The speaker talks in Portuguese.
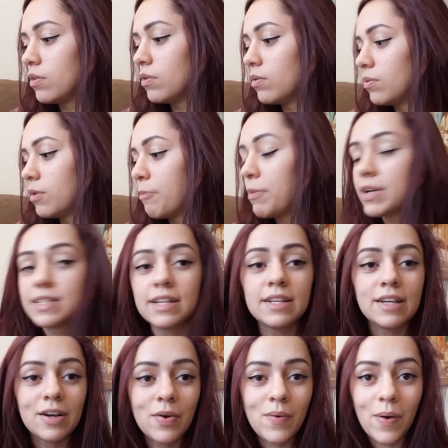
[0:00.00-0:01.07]
uma
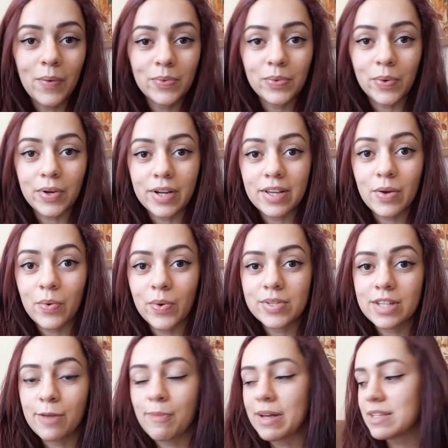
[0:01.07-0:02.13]
parceria com a autora e eu
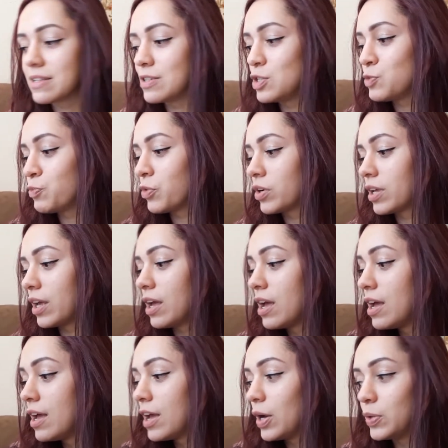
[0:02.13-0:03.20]
gostei bastante porque
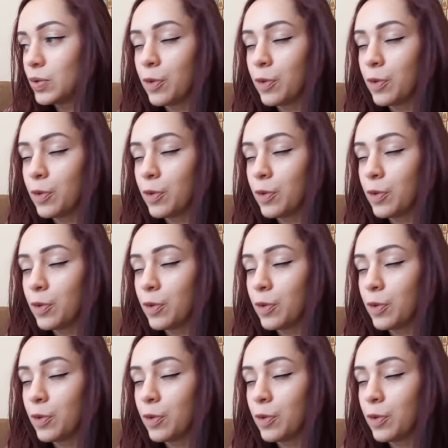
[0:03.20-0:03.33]
eu não